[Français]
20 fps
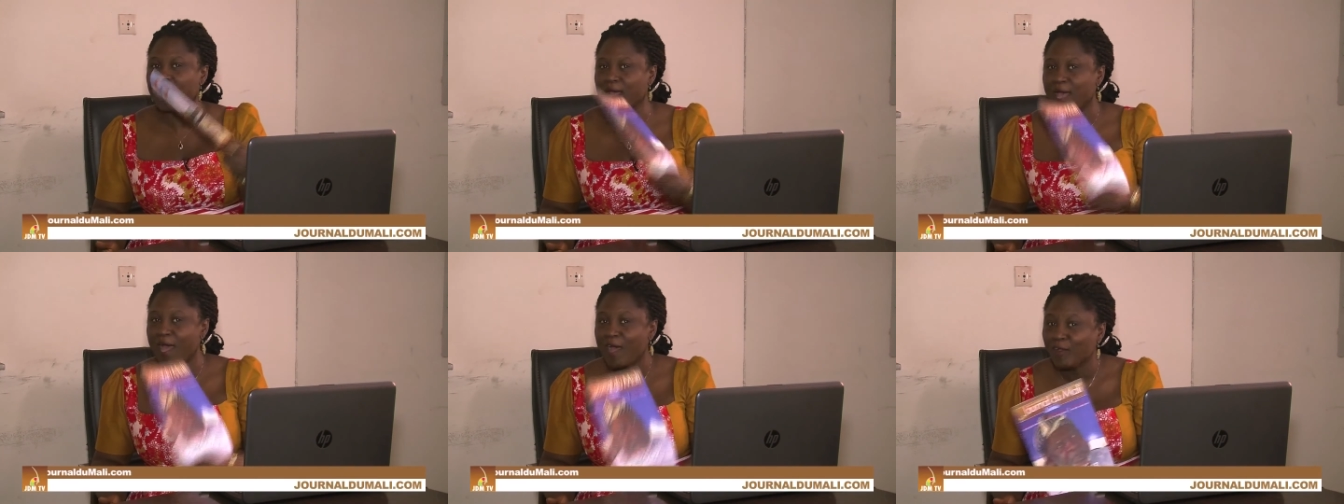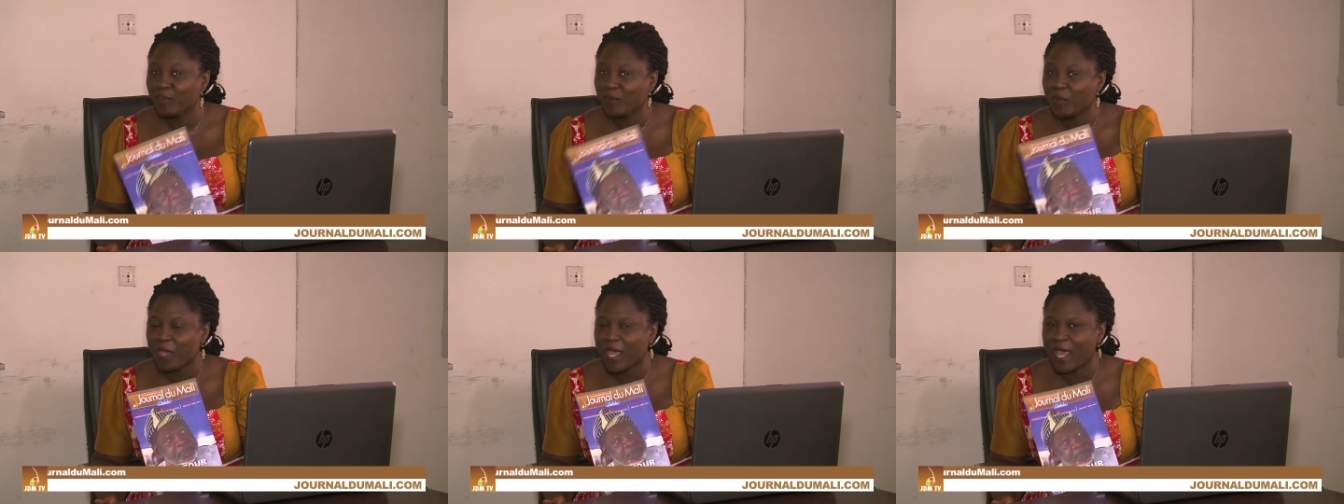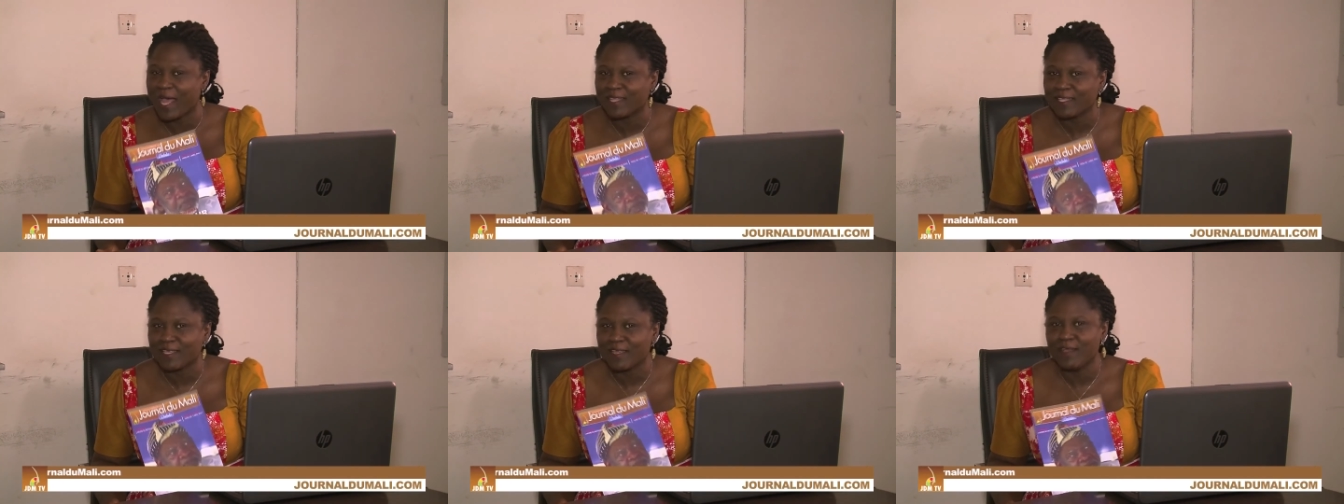
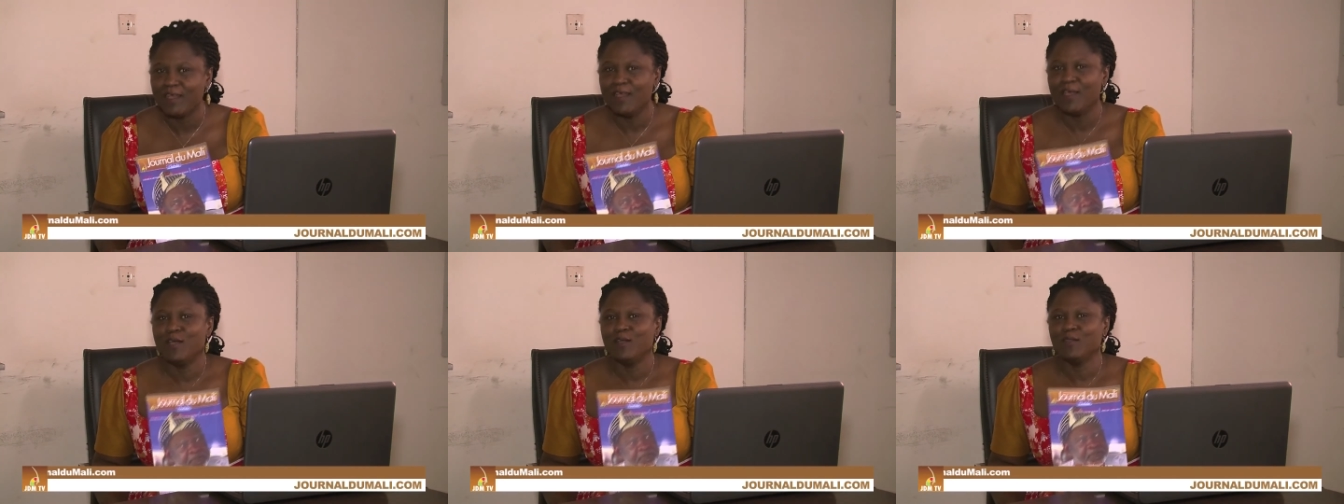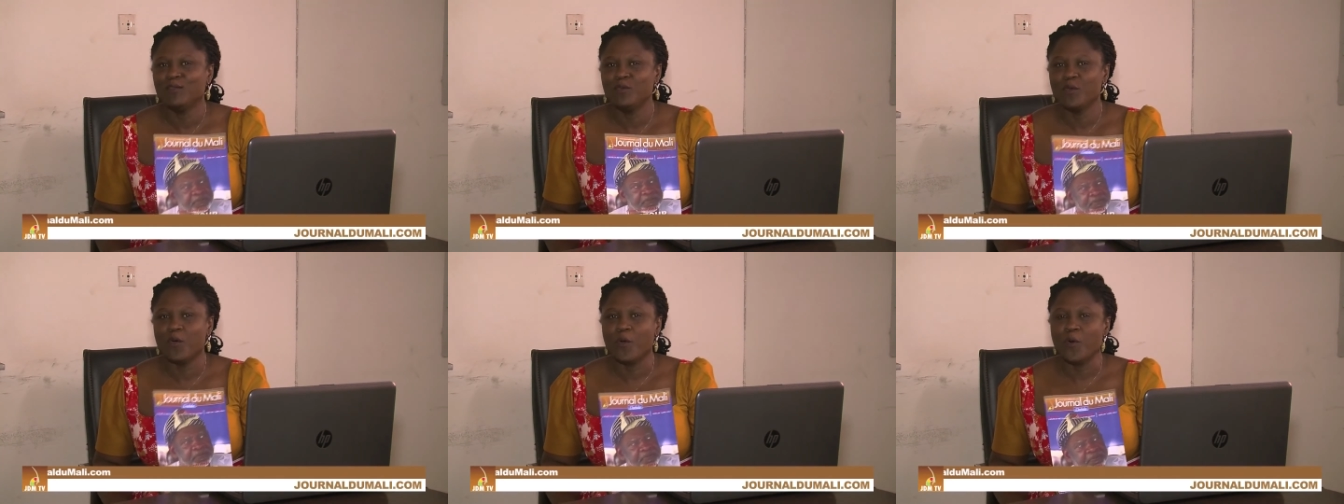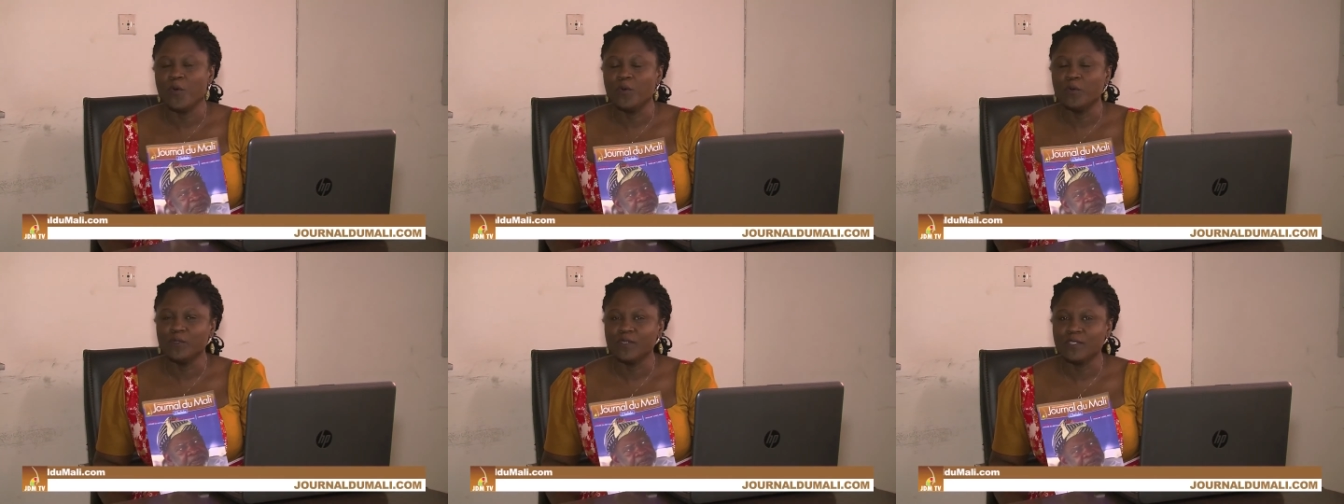44 du
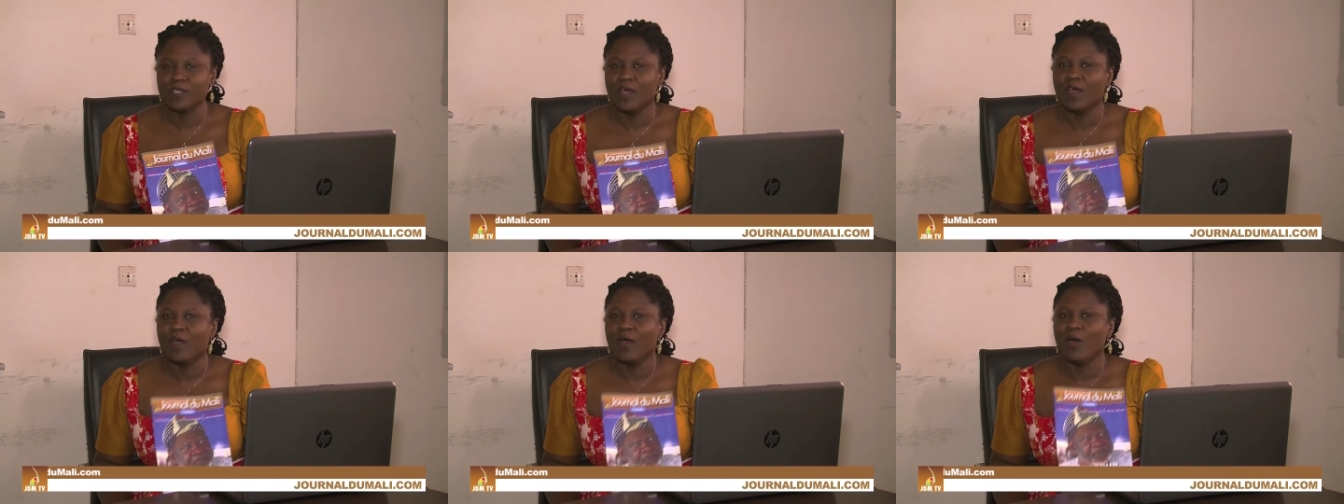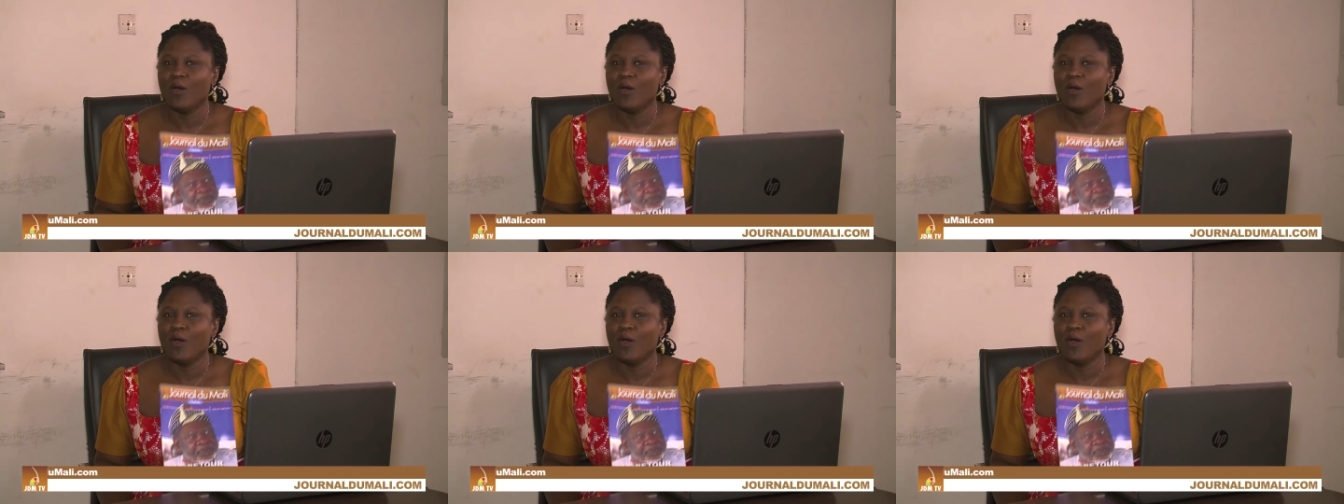11